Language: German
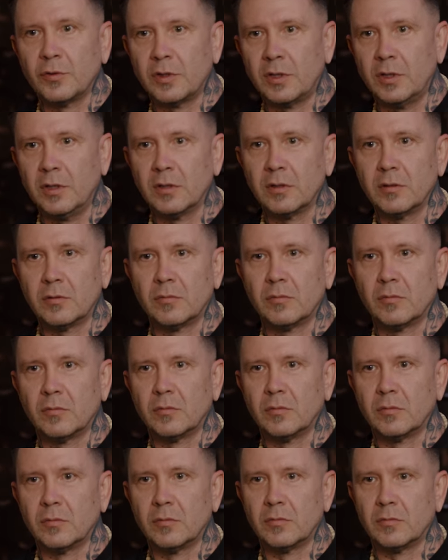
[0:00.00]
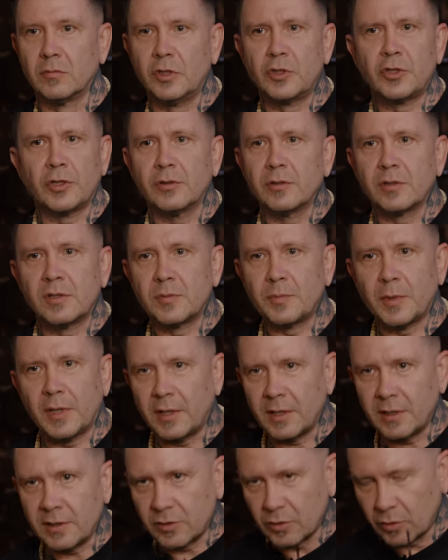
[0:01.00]
von dir. Wie schaut denn das
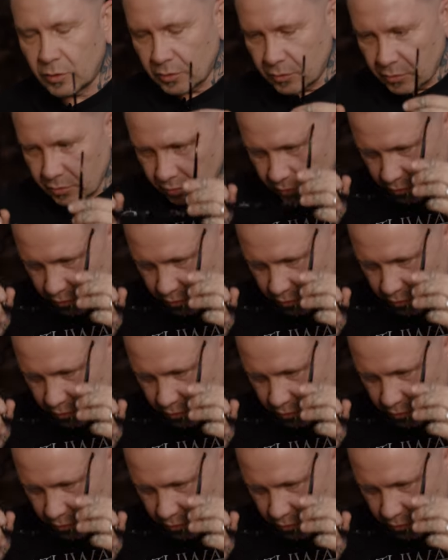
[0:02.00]
bei euch so